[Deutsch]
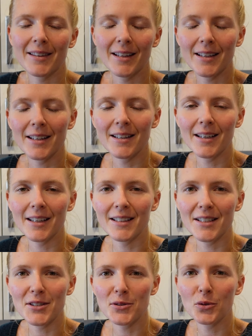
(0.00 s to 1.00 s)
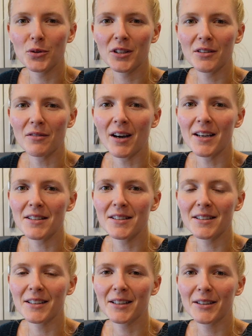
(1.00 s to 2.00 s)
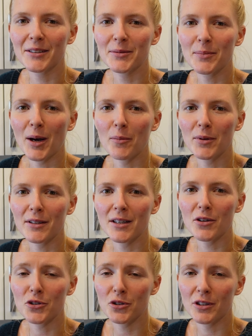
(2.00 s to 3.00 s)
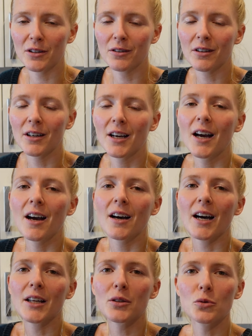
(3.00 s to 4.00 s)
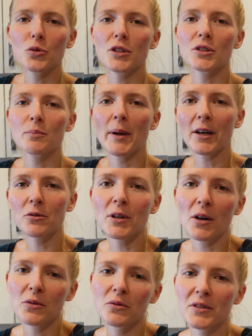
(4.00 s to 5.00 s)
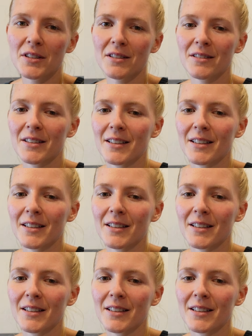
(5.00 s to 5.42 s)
derjenige, der es noch nicht weiß, ich ähm, habe ja da schon auch ein gutes Background-Wissen.